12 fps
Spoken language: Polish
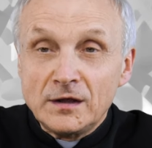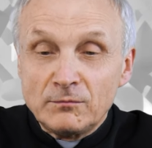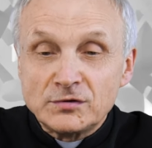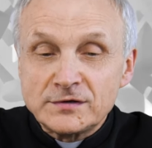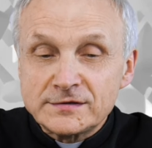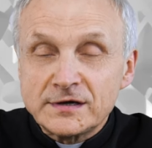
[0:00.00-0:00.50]

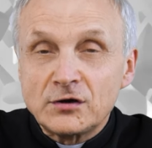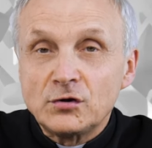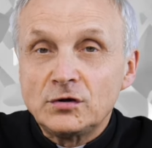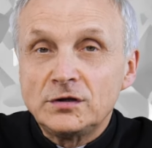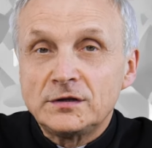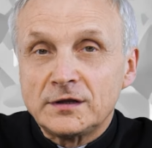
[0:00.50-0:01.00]
Później
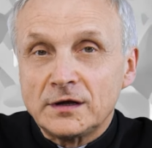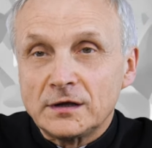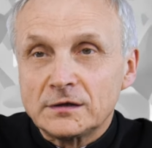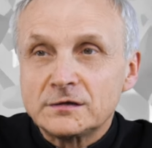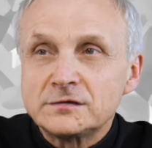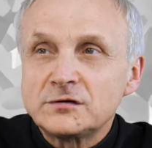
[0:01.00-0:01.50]
zakolita
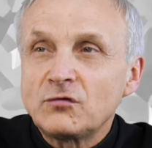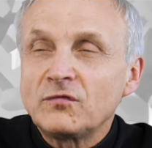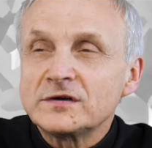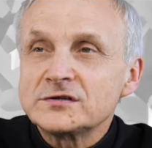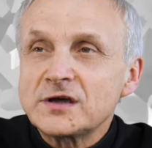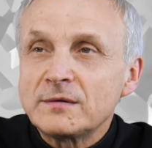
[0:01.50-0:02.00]
akolita.
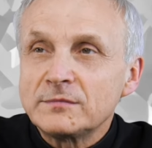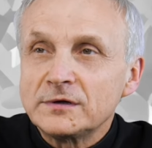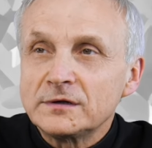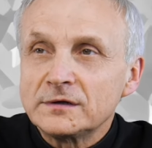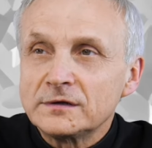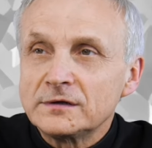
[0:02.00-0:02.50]

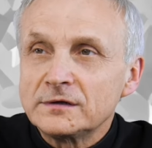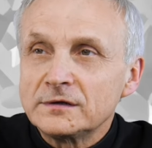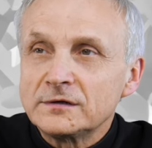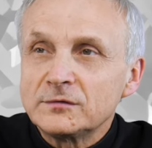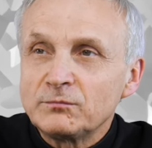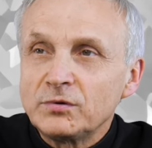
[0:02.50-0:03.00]
Zauważamy y,
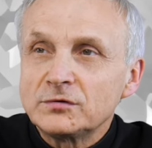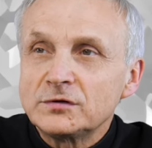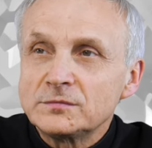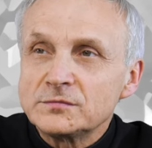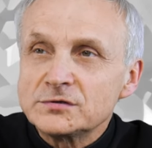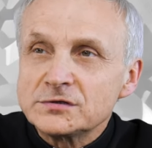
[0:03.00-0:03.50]
po
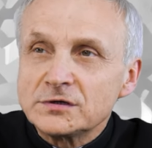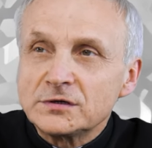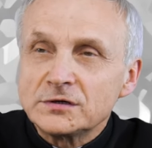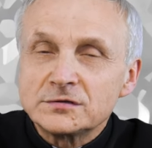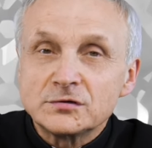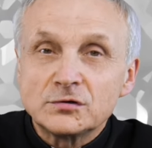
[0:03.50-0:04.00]
tym, że
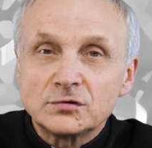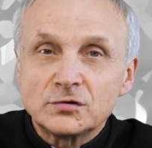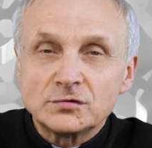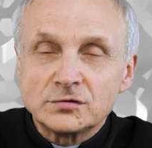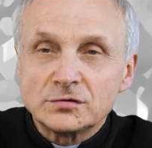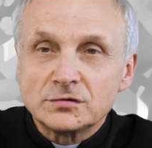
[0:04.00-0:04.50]
jest to
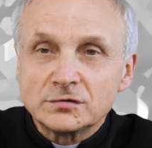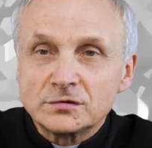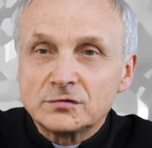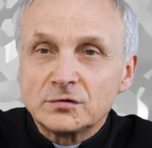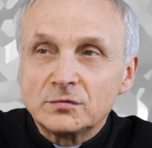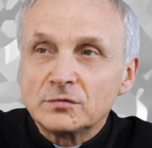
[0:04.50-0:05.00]
ktoś,
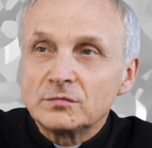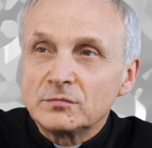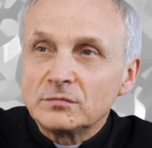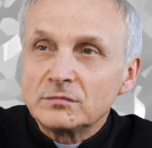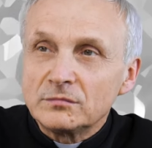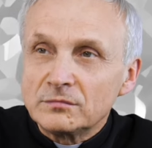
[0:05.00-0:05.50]
kto
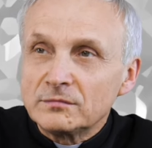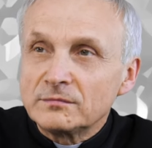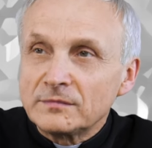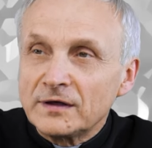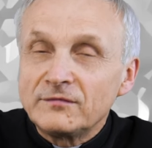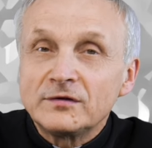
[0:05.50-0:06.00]

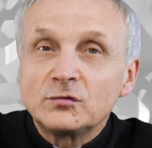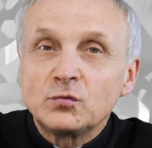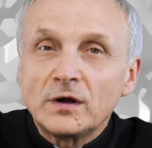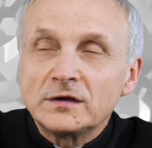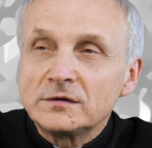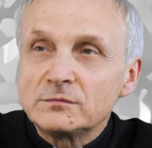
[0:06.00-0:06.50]

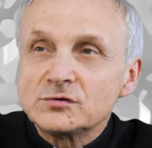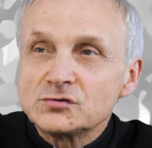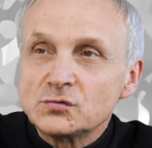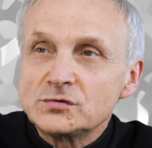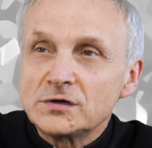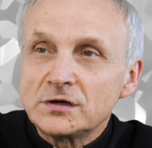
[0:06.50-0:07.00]
ewentualnie
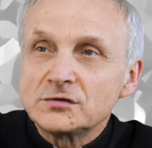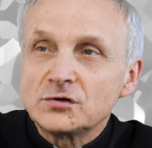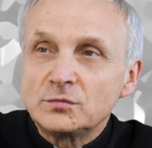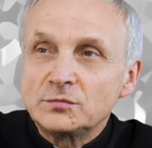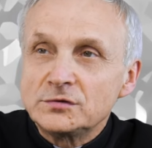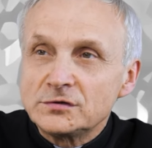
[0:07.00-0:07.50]
może udzielać
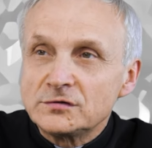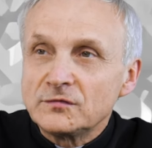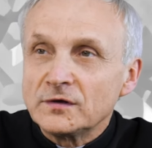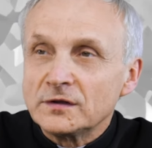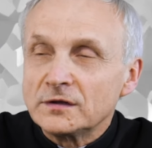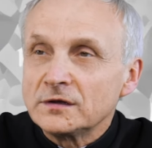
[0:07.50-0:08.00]
Komunii
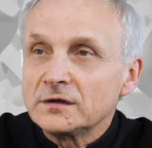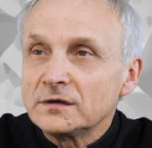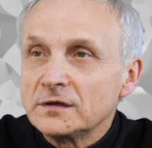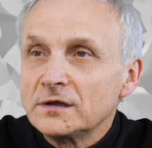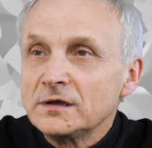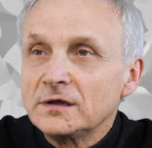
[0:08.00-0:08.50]
Świętej,